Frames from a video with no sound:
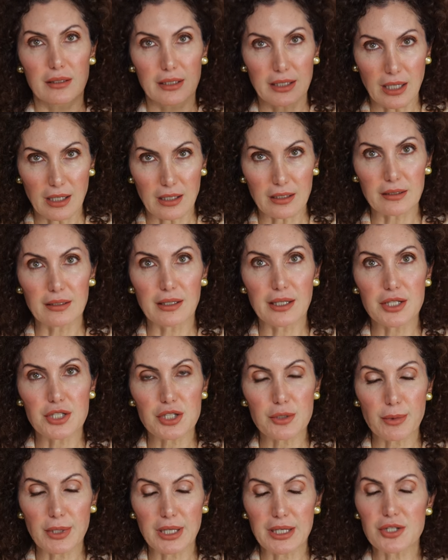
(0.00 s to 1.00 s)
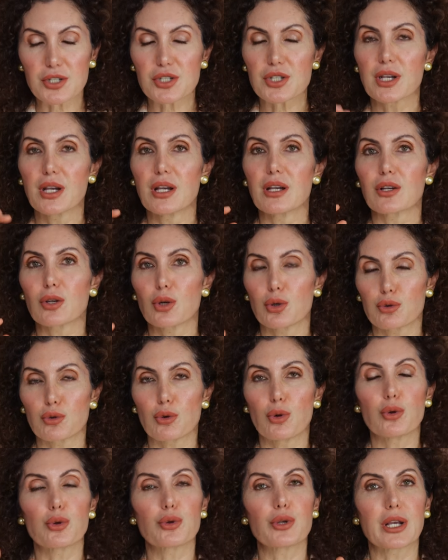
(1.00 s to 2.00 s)
yargılayıcı bilinç,
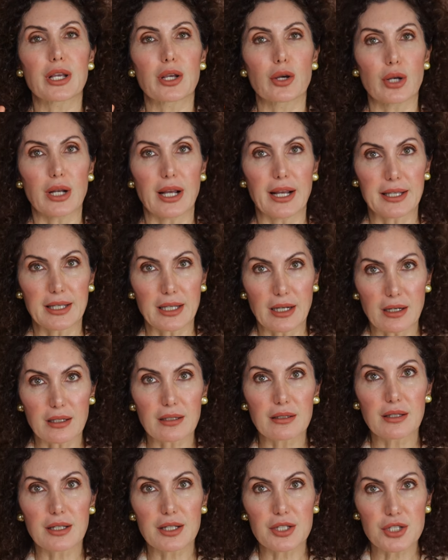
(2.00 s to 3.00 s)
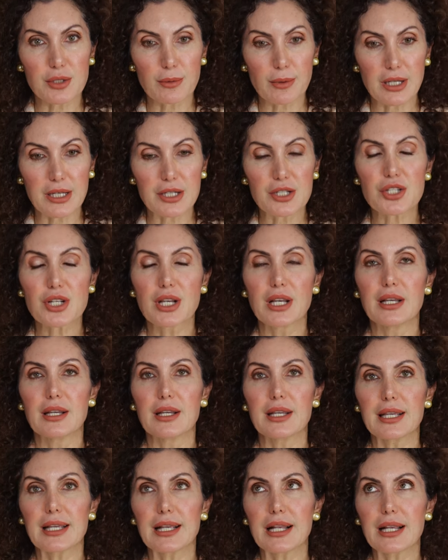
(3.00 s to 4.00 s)
kötülüğü de gören yargılayıcı bilinç,
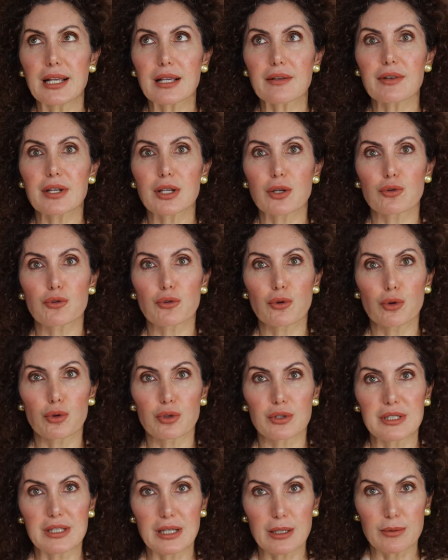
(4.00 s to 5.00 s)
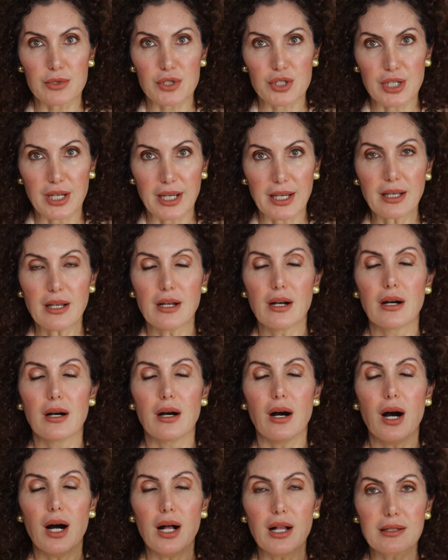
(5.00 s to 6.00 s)
iyilik ve kötülük diye bir şey
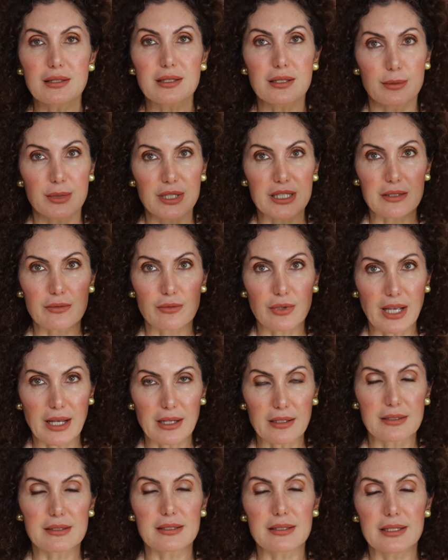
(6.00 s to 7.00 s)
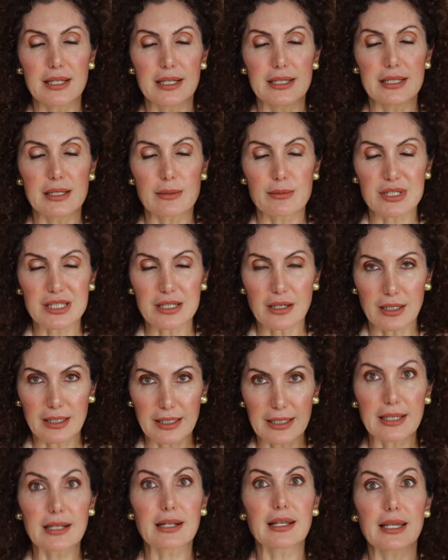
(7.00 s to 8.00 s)
ultimate reality dediğimiz
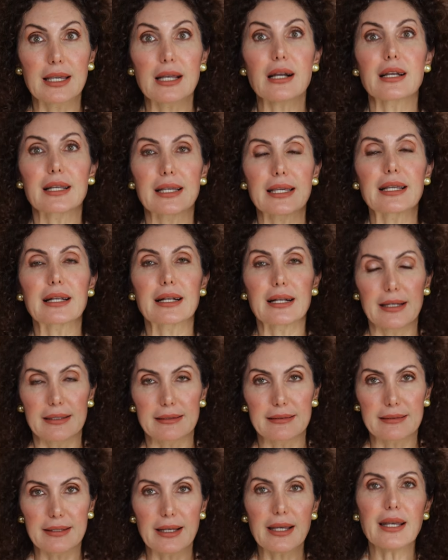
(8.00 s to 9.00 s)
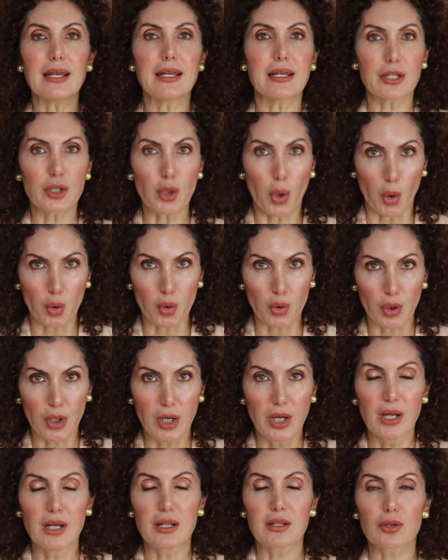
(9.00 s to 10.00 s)
hakiki hakikatte yok.
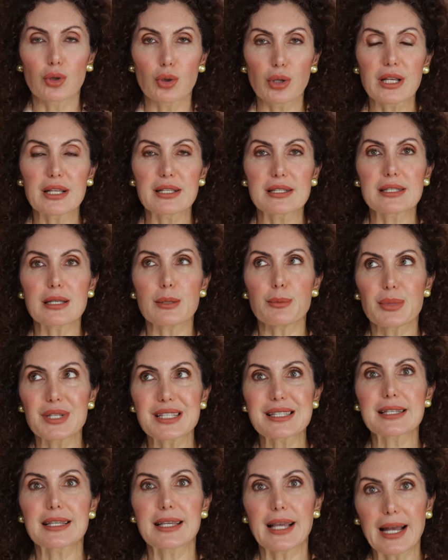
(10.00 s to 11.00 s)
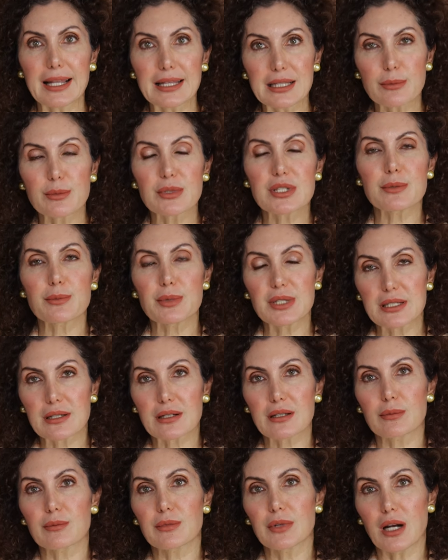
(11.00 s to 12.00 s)
Dolayısıyla biz kendimiz bir
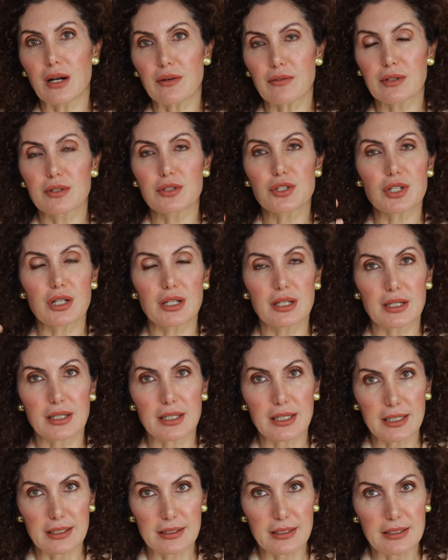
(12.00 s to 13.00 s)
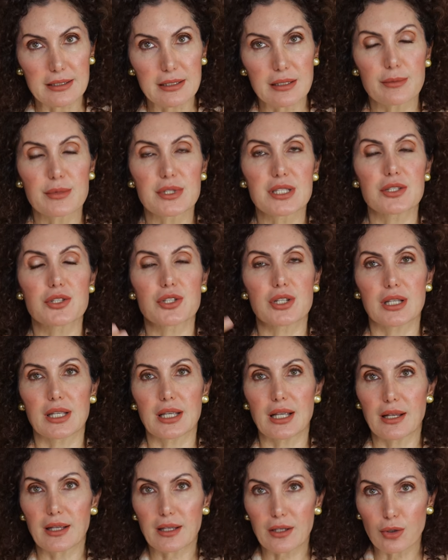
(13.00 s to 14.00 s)
takım davranışlara iyi dediğimiz için
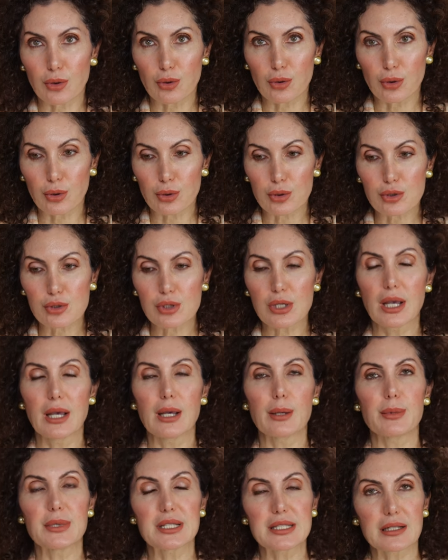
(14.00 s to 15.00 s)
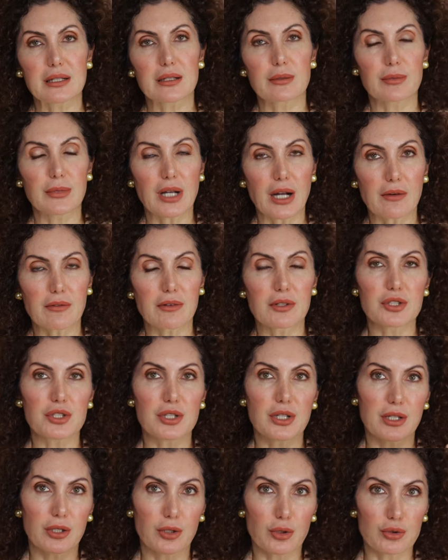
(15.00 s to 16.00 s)
iyilik görüyoruz. Bir takım
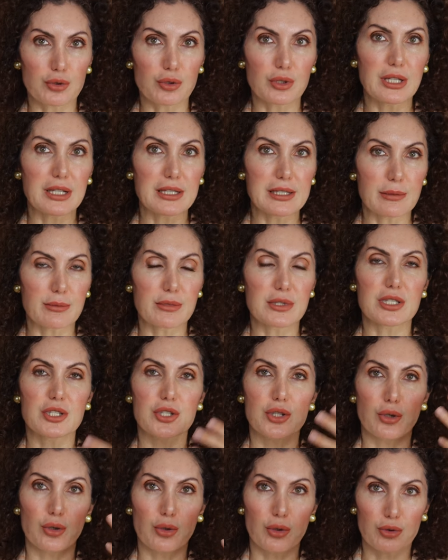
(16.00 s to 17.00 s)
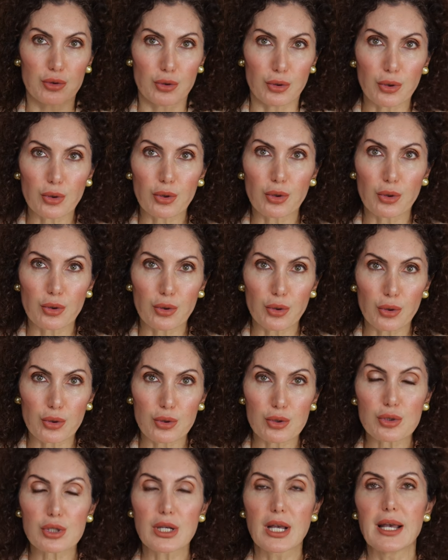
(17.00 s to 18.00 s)
davranışlara kötü dediğimiz için kötülük
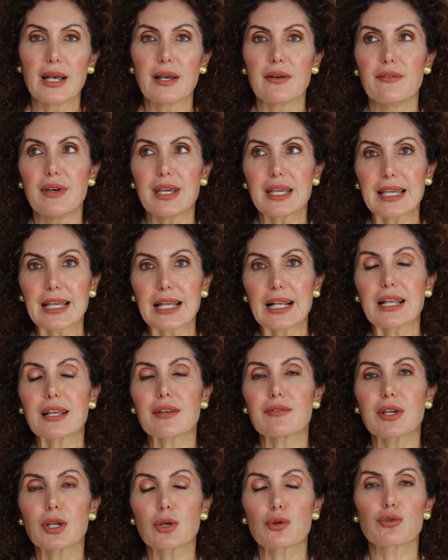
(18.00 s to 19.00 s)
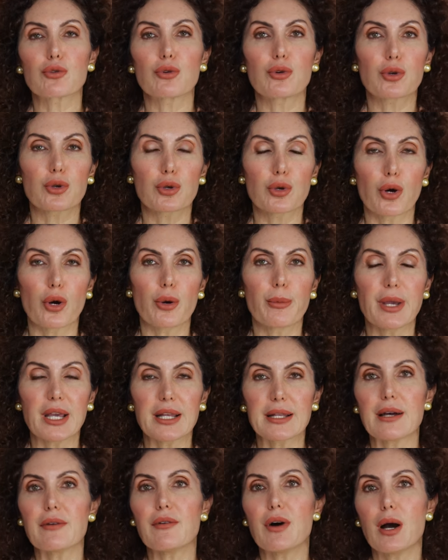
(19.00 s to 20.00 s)
görüyoruz. Ve iyilik ve kötülük
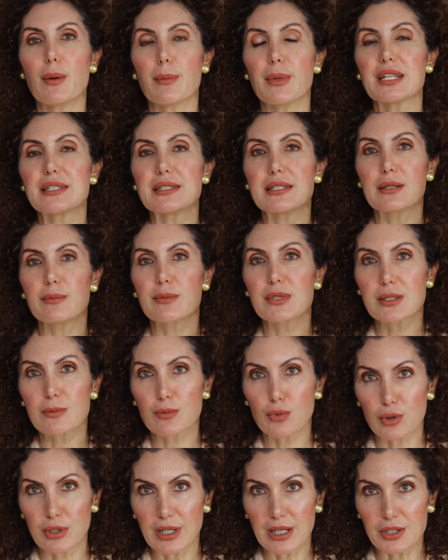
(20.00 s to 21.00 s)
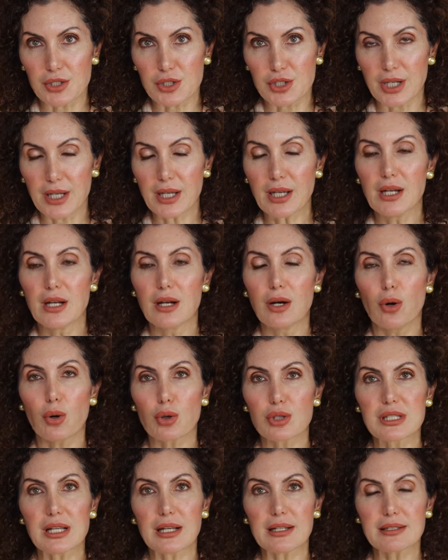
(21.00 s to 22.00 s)
görmeye devam ettiğimiz müddetçe
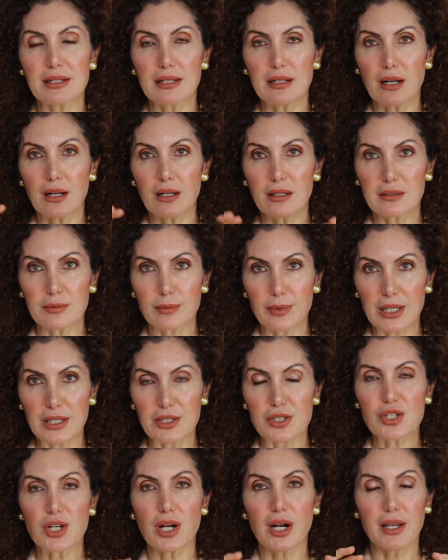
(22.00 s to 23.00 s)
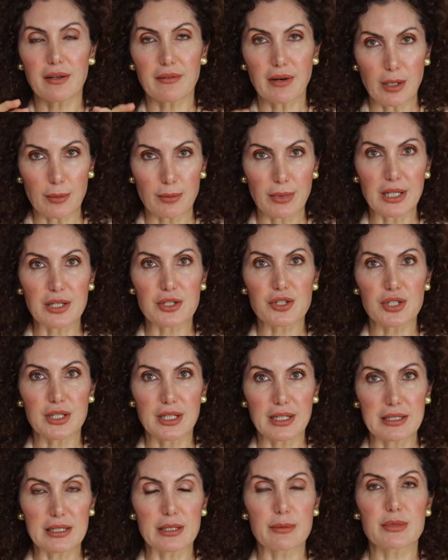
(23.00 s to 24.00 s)
o zaten alt bilinç, hayvan bilinci
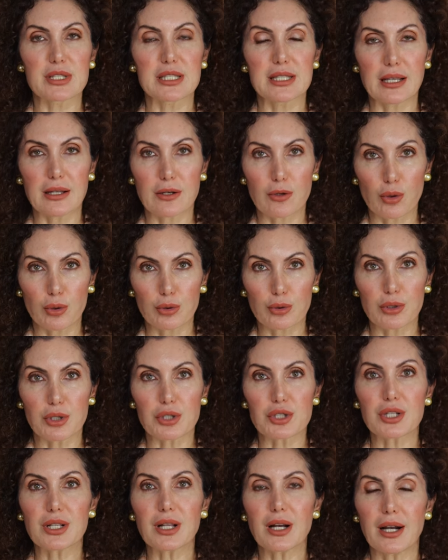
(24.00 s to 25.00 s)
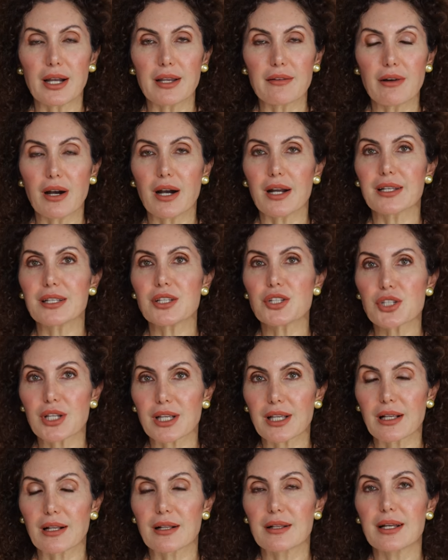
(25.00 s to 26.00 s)
dediğimiz yer olduğu için hayvani
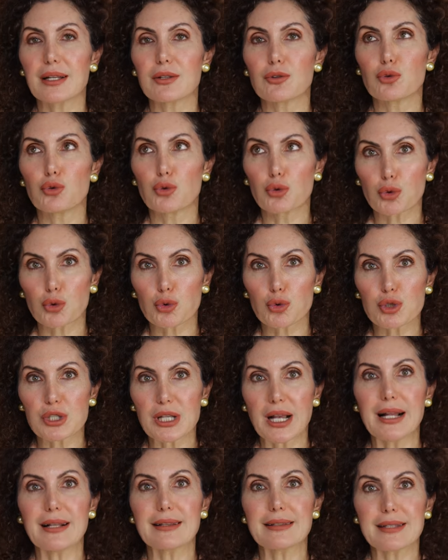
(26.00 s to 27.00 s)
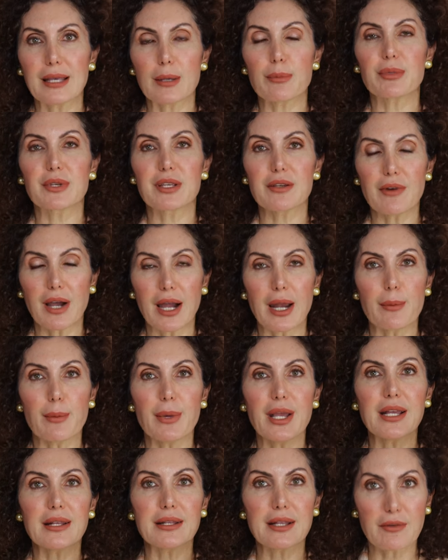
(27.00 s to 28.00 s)
şekilde dürtüsel tepki
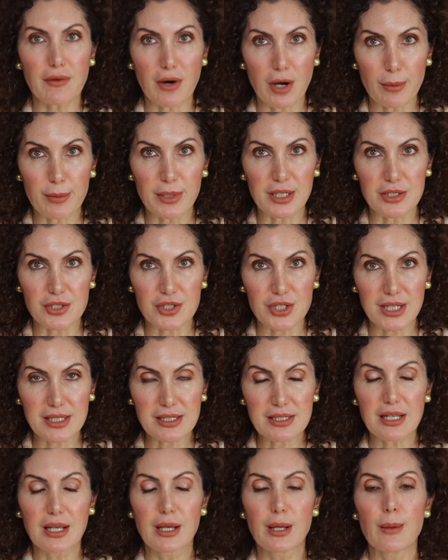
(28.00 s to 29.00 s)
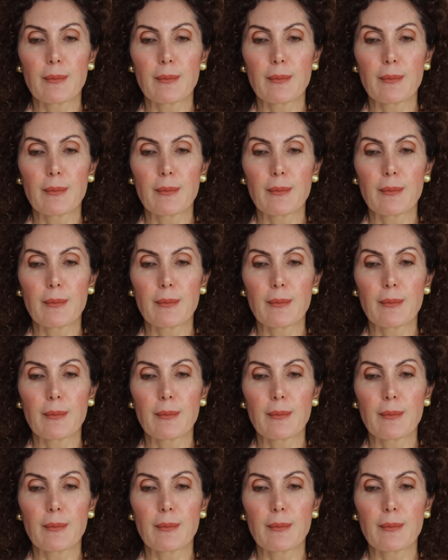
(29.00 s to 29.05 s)
vermeye devam edeceğiz.